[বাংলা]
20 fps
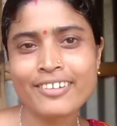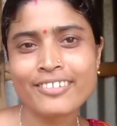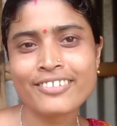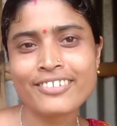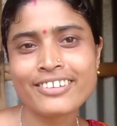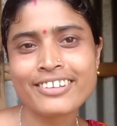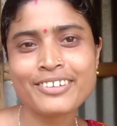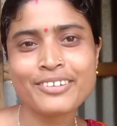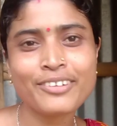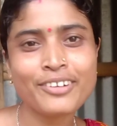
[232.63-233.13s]

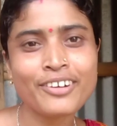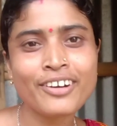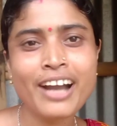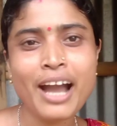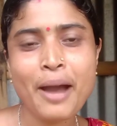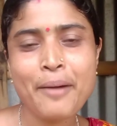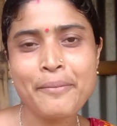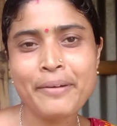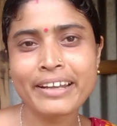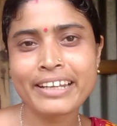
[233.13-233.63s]
এখন ও
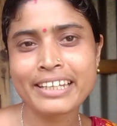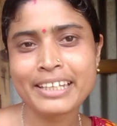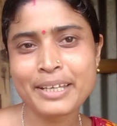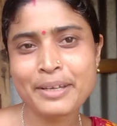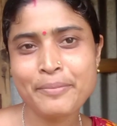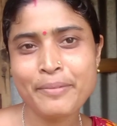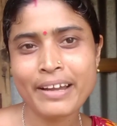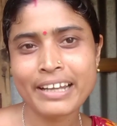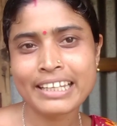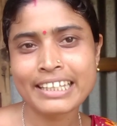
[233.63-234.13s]
খাবার
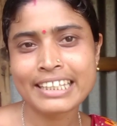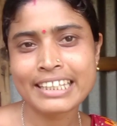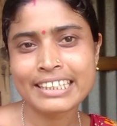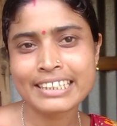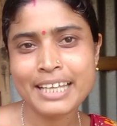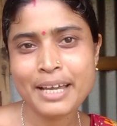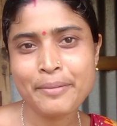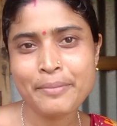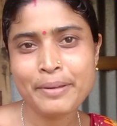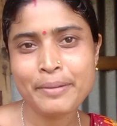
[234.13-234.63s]
নিয়ে বাড়িতে
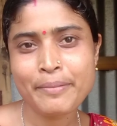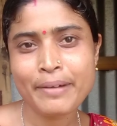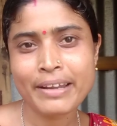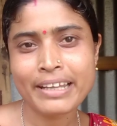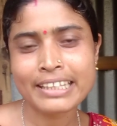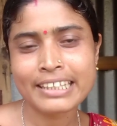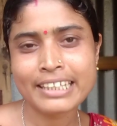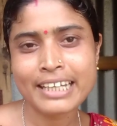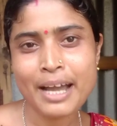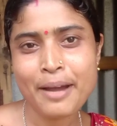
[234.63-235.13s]
যাবে
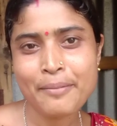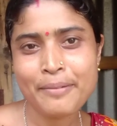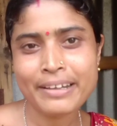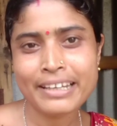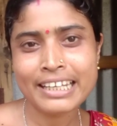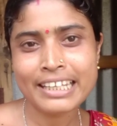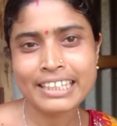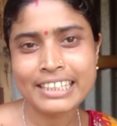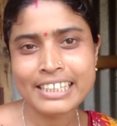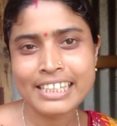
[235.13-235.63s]
বাড়িতে
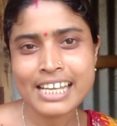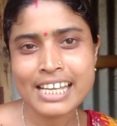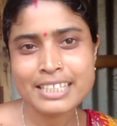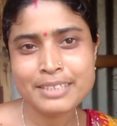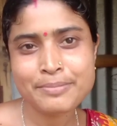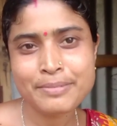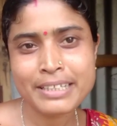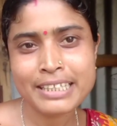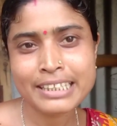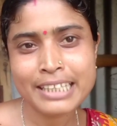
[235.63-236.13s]
খাবারটা দিয়ে
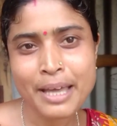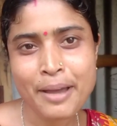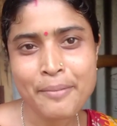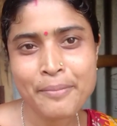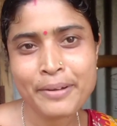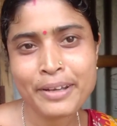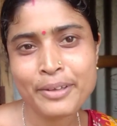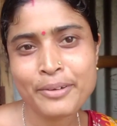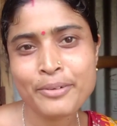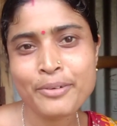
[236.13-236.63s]
আসবে
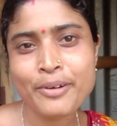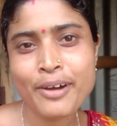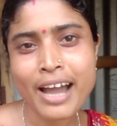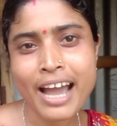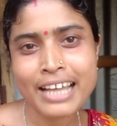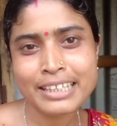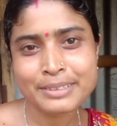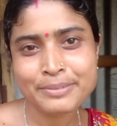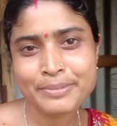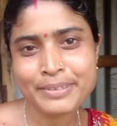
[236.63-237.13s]
তারপরে ও
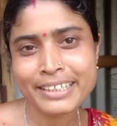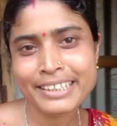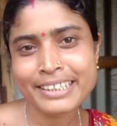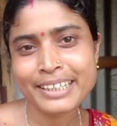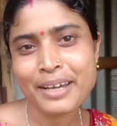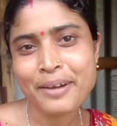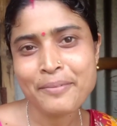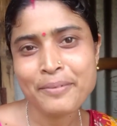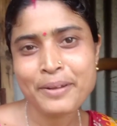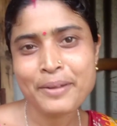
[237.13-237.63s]
আসবে
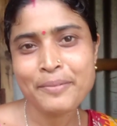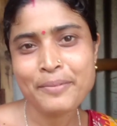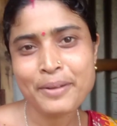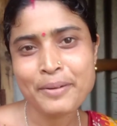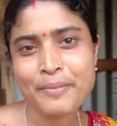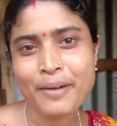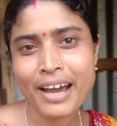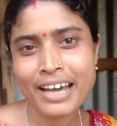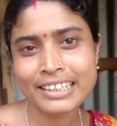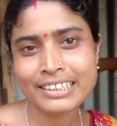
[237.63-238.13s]
তারপরে আমরা
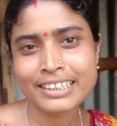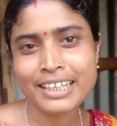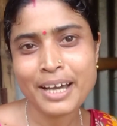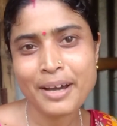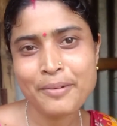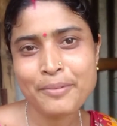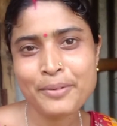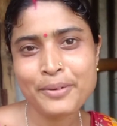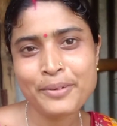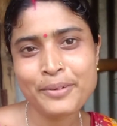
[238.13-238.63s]
ভাত
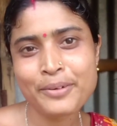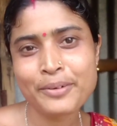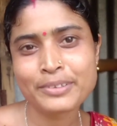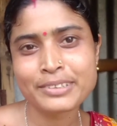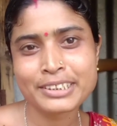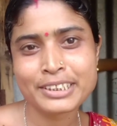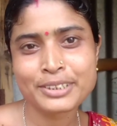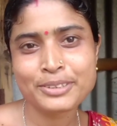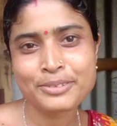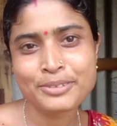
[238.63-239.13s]
খাবো
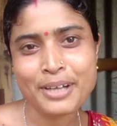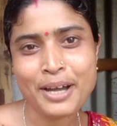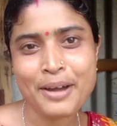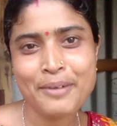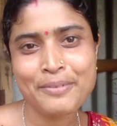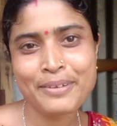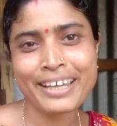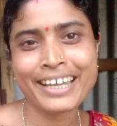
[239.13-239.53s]
জিতু খাবে